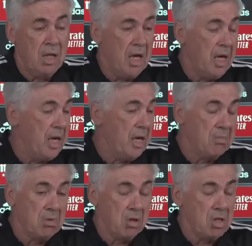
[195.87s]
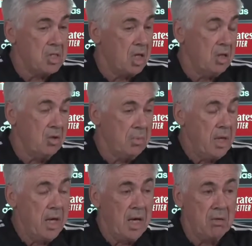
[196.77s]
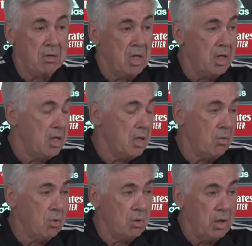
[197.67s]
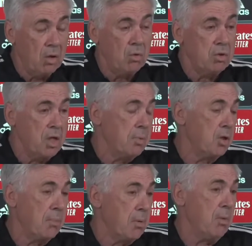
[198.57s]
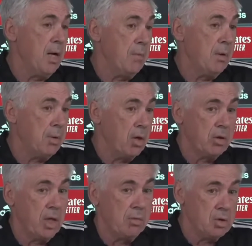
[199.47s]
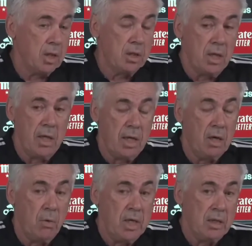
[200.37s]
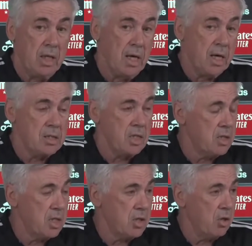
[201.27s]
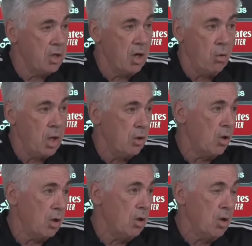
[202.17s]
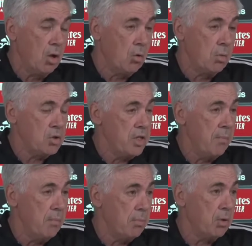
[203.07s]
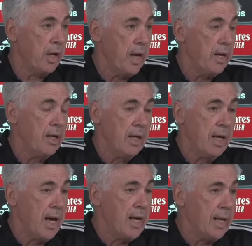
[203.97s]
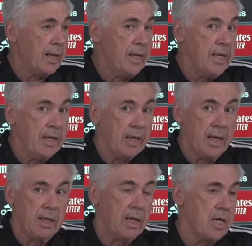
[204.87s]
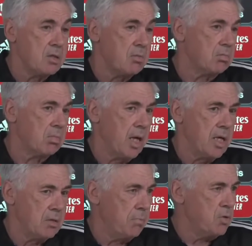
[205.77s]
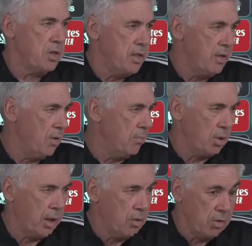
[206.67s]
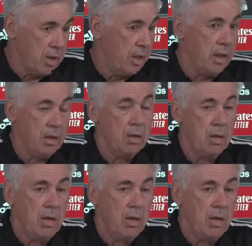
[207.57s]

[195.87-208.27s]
eh, todo ha salido bien, no tiene ningún, tipo de problema, pero tenemos que tener en cuenta la sensación del jugador, como siempre, porque hay la clínica que es, positiva porque no tiene